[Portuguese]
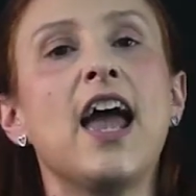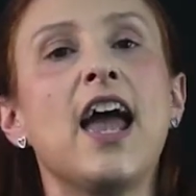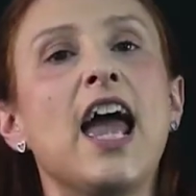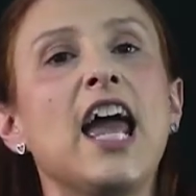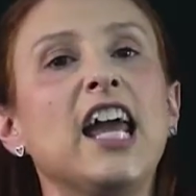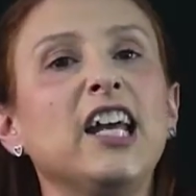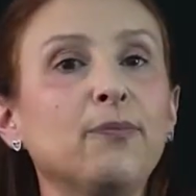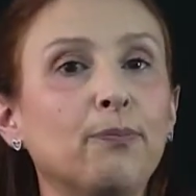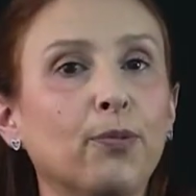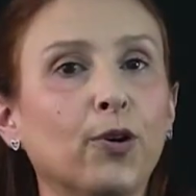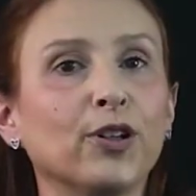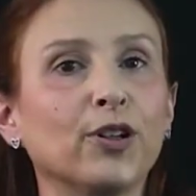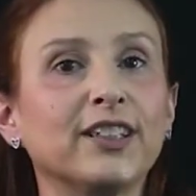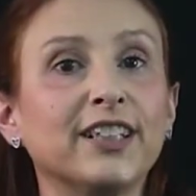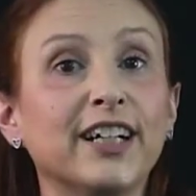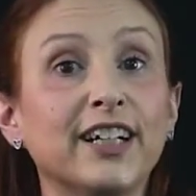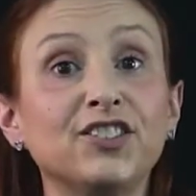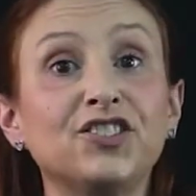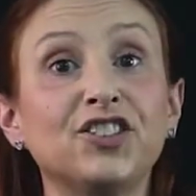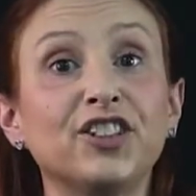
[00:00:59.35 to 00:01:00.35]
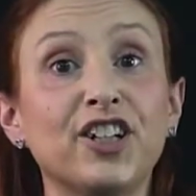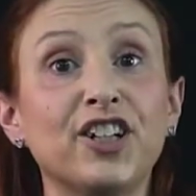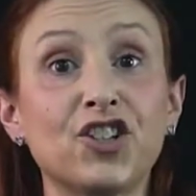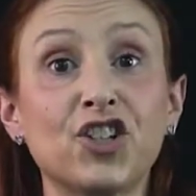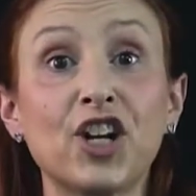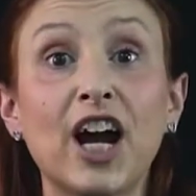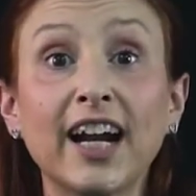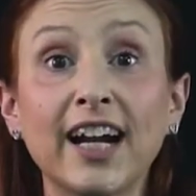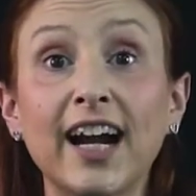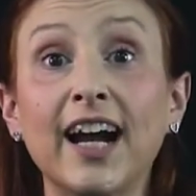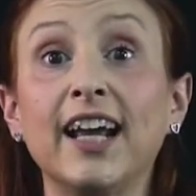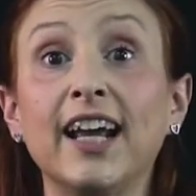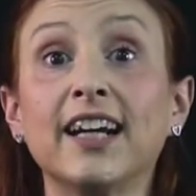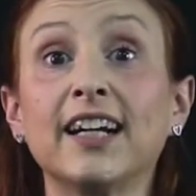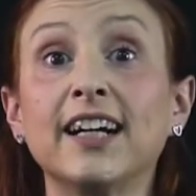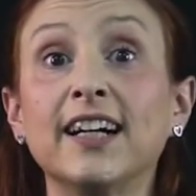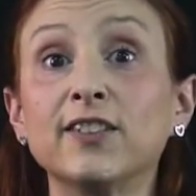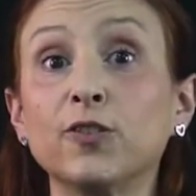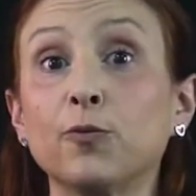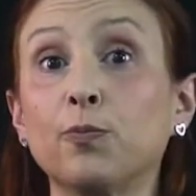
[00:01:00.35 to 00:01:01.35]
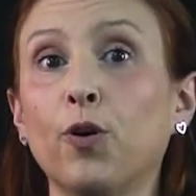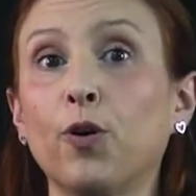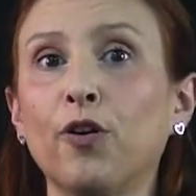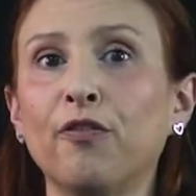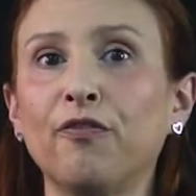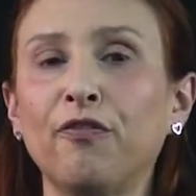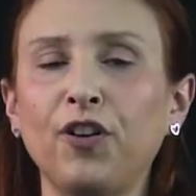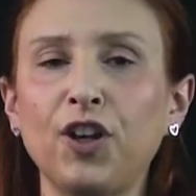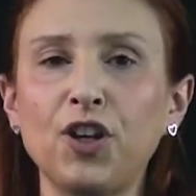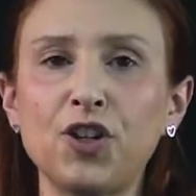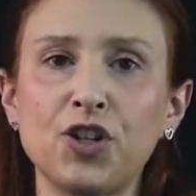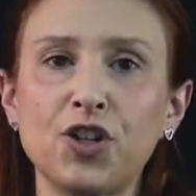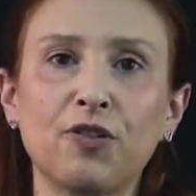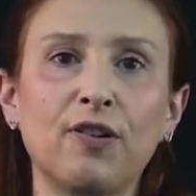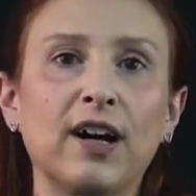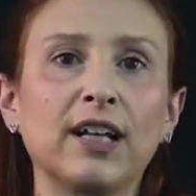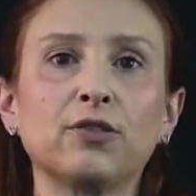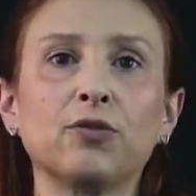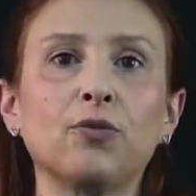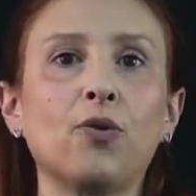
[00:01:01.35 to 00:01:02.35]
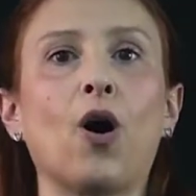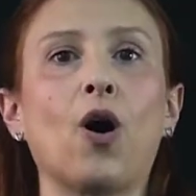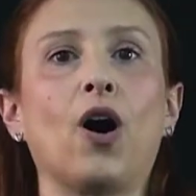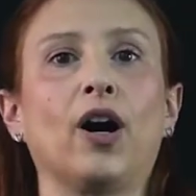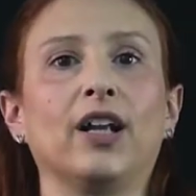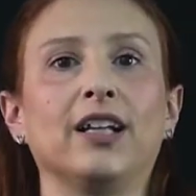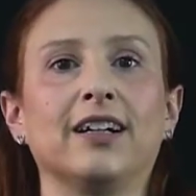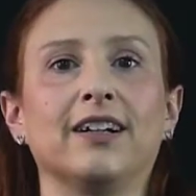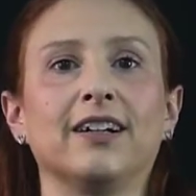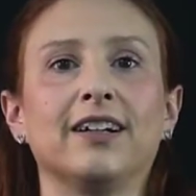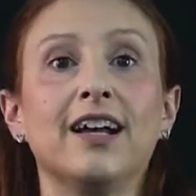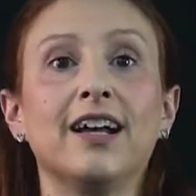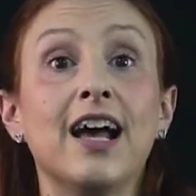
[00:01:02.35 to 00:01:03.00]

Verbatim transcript: é importante deixar carregando por 24 horas